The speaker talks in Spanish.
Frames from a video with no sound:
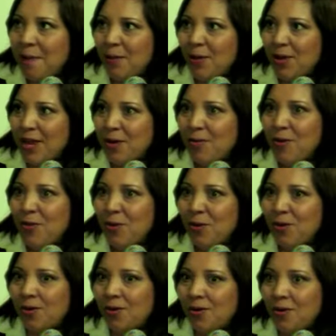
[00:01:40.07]
Pero ya
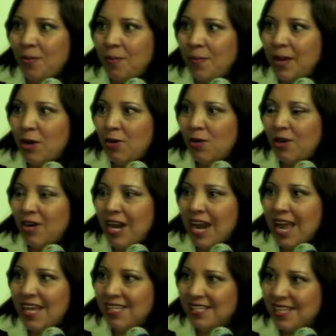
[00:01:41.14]
cuando vieron
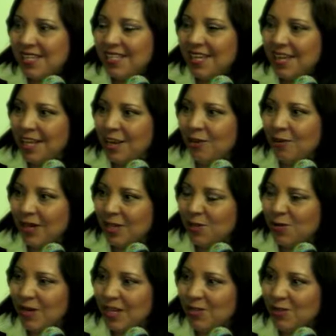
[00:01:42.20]
la esencia de lo que
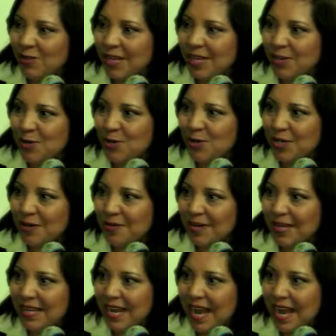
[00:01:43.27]
es una asociación civil,